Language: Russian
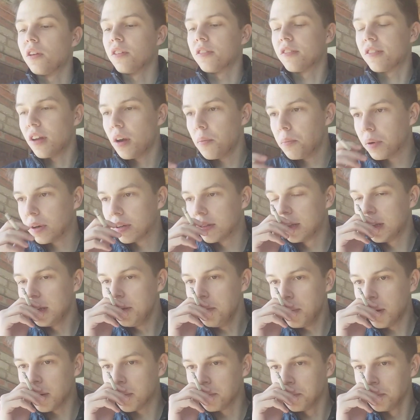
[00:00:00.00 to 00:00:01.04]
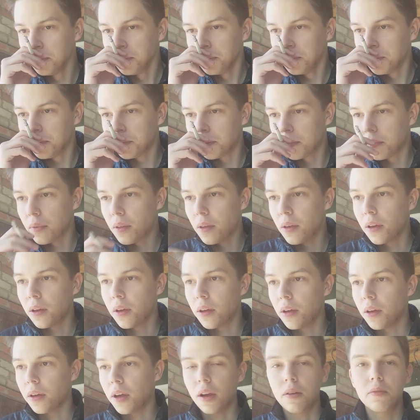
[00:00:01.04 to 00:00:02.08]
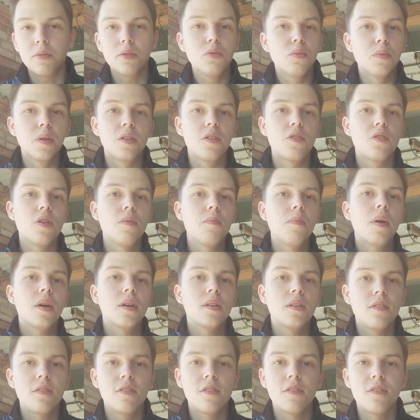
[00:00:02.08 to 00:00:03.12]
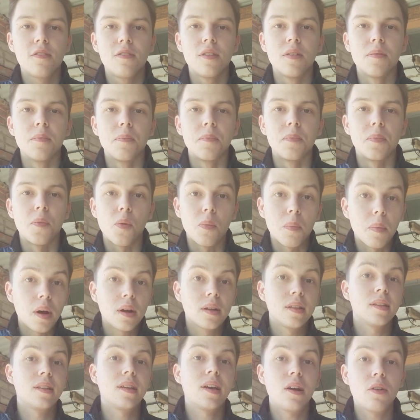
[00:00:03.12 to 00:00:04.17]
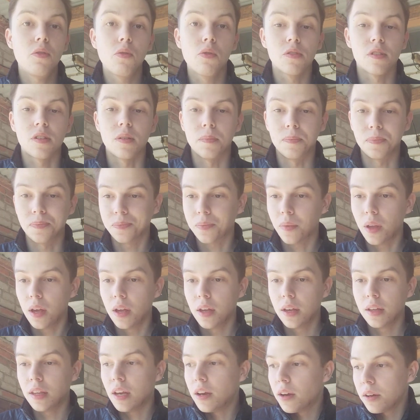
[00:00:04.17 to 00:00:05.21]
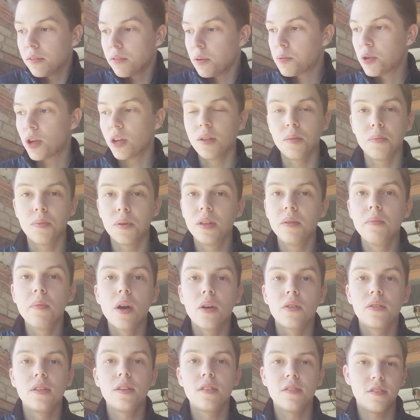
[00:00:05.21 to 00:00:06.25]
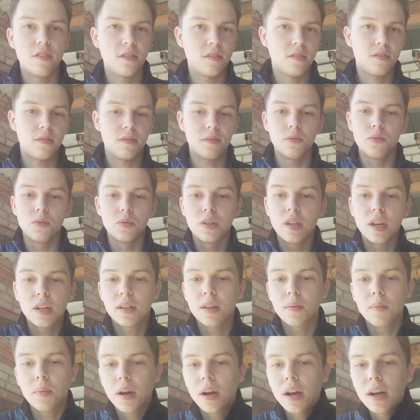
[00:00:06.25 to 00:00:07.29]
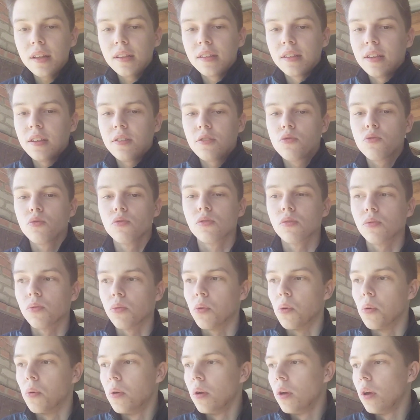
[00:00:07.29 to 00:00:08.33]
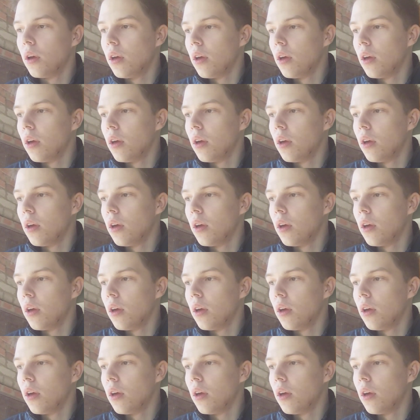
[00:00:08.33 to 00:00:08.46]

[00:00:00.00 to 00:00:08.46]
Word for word: Запах дыма, как вы думаете, чем пахнет здесь дым? Он пахнет кокосом. Я вообще не понимаю, где здесь... Ну, я табака не чувствую.